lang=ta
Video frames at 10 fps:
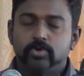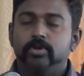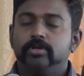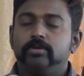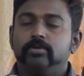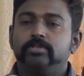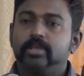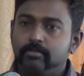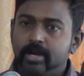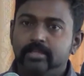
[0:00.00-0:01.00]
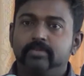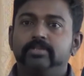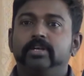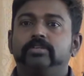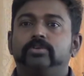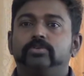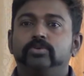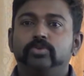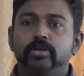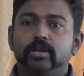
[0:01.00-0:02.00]
ஒரு ஒரு தீர்மானத்தை வந்து
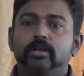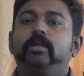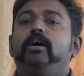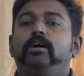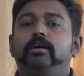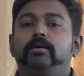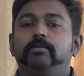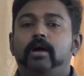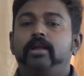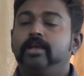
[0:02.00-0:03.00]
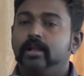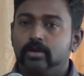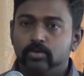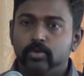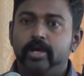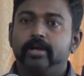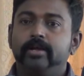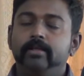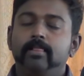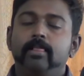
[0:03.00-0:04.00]
எடுத்திருந்தோம் தொழில்
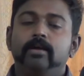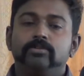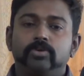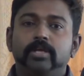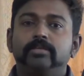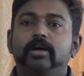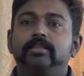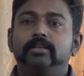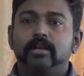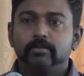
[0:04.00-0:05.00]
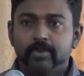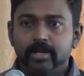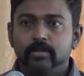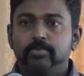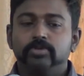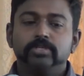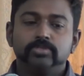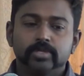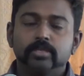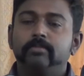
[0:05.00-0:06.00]
ஆணையாளர்னூடாக ஸோ அது அதன் அடிப்படையில் போகுது
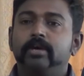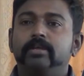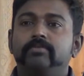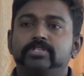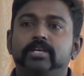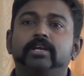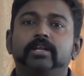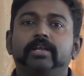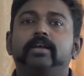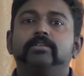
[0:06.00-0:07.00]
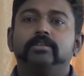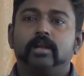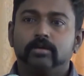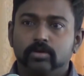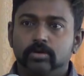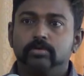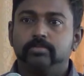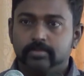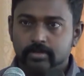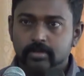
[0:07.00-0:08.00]
ஸோ இந்த மாதிரி விஷயங்கள் எங்கேயாவது நடக்கிற
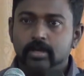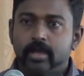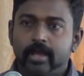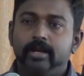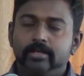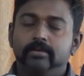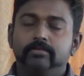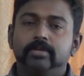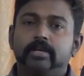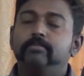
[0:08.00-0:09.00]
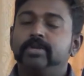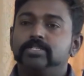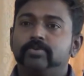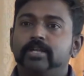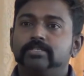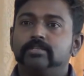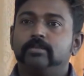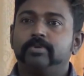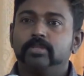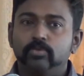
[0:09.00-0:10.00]
எங்கள்கிட்ட கம்ப்ளைண்ட்ஸ் வர
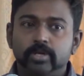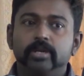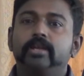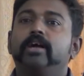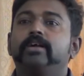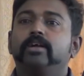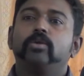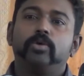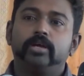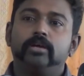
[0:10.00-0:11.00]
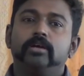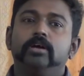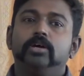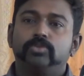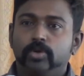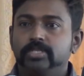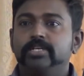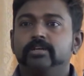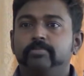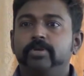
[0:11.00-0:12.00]
சந்தர்ப்பத்தில் உடனடியாக எங்களுடைய
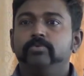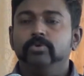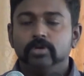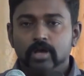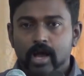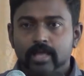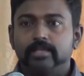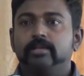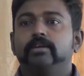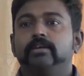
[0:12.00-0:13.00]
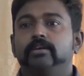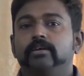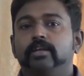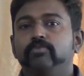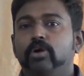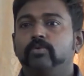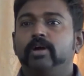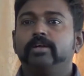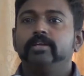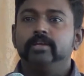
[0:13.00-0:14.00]
தொழிற்சங்க பிரிவு அதுக்கு
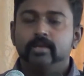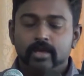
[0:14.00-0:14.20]
இன்வால்வ் ஆகி